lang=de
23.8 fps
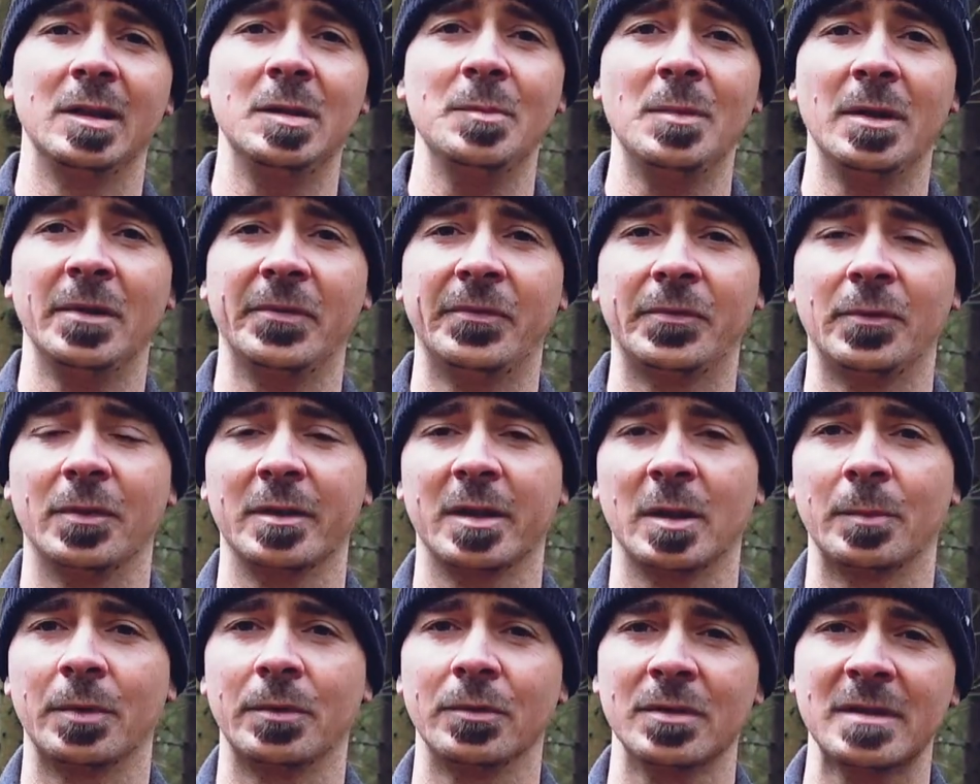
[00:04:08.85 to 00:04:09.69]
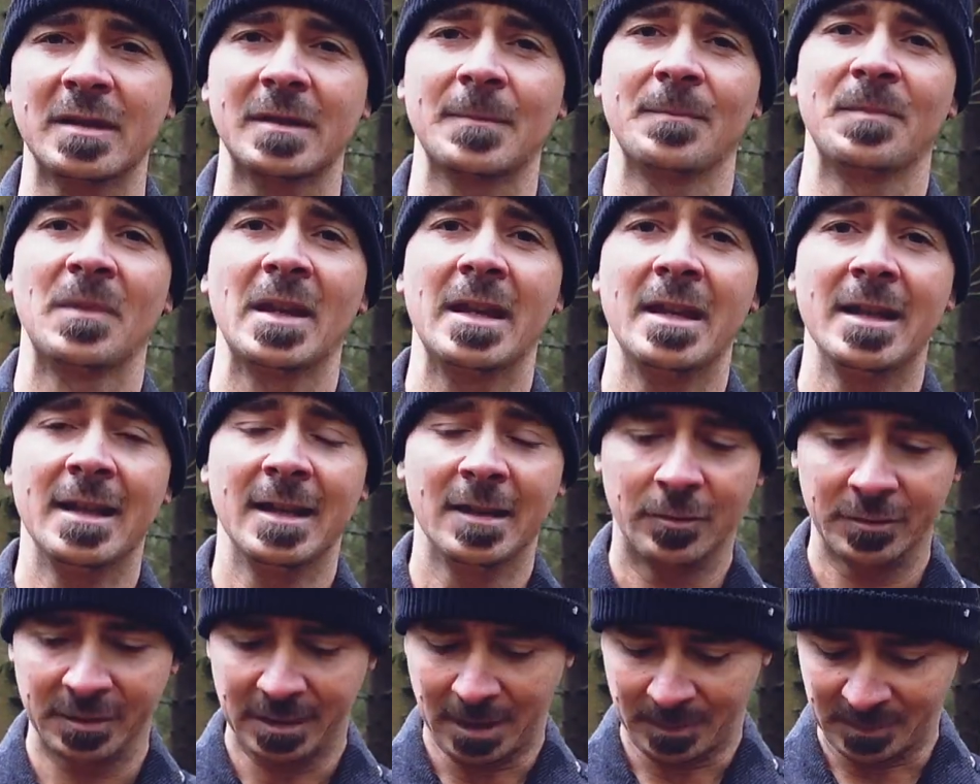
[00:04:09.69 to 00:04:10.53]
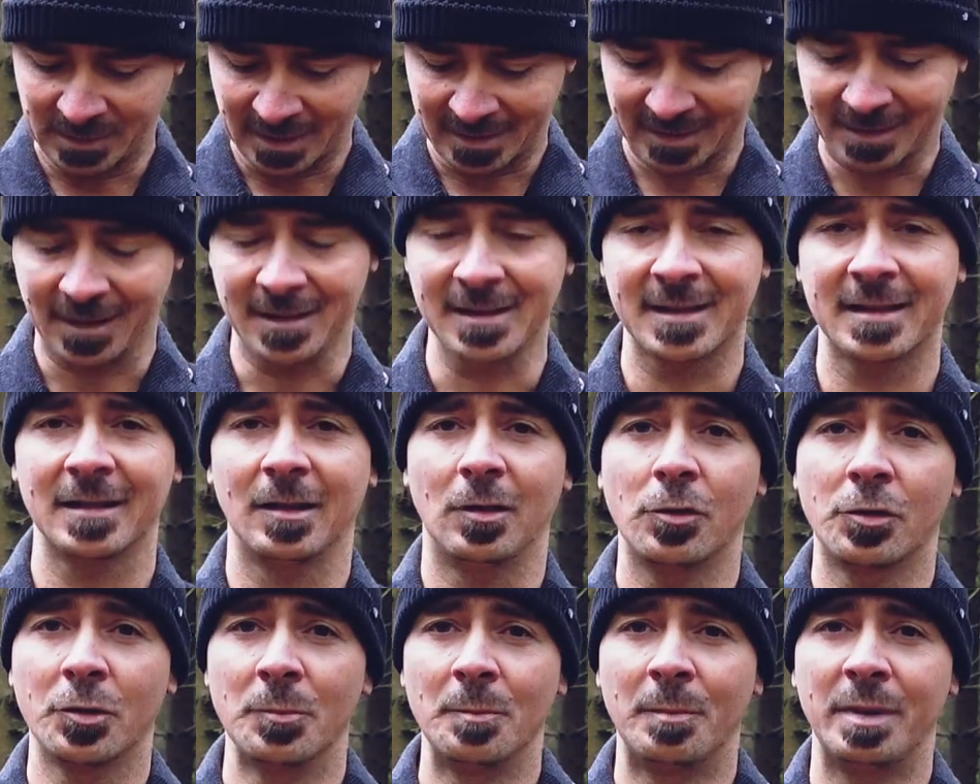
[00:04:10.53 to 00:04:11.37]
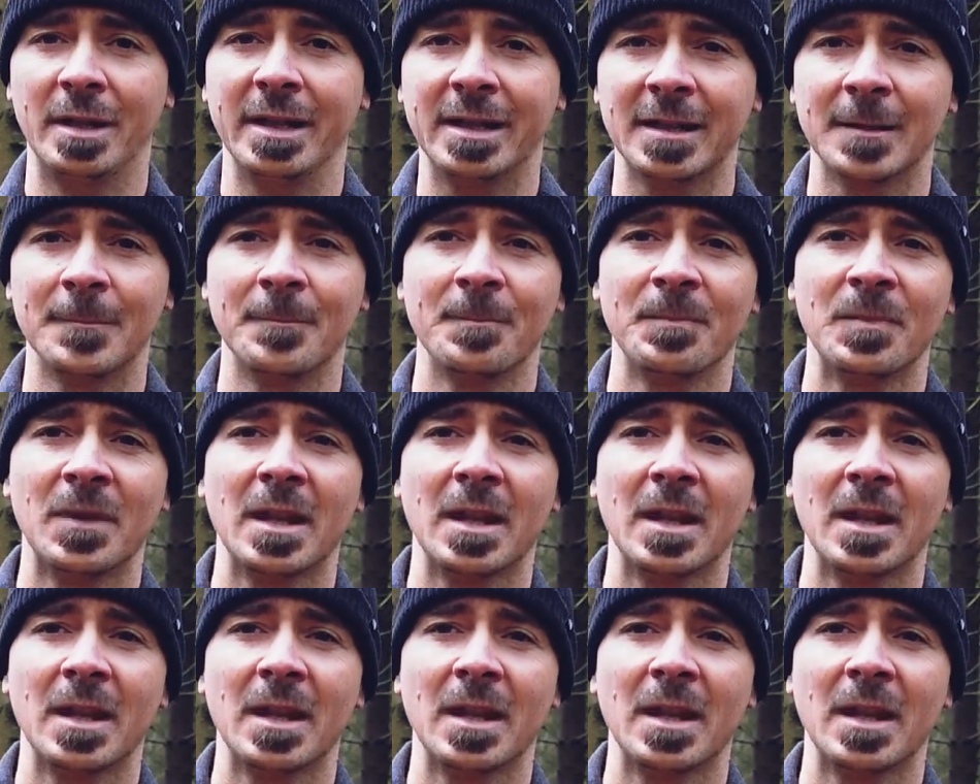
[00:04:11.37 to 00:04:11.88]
immer vor der Brust und habe das Ganze auch im Blick.